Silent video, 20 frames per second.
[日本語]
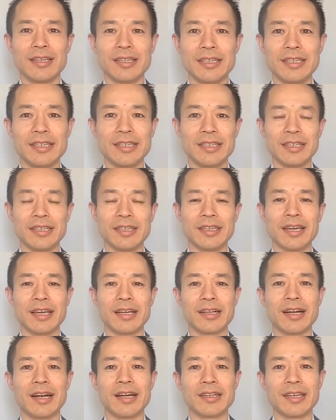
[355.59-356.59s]
いい人
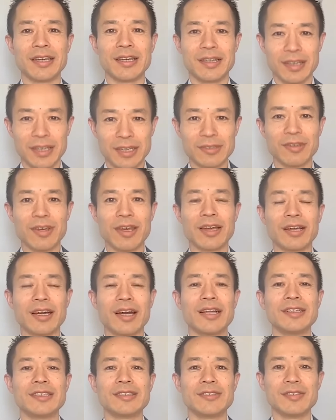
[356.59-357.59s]
間関係かなと
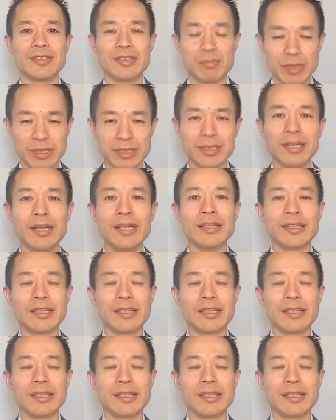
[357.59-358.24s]
感じております。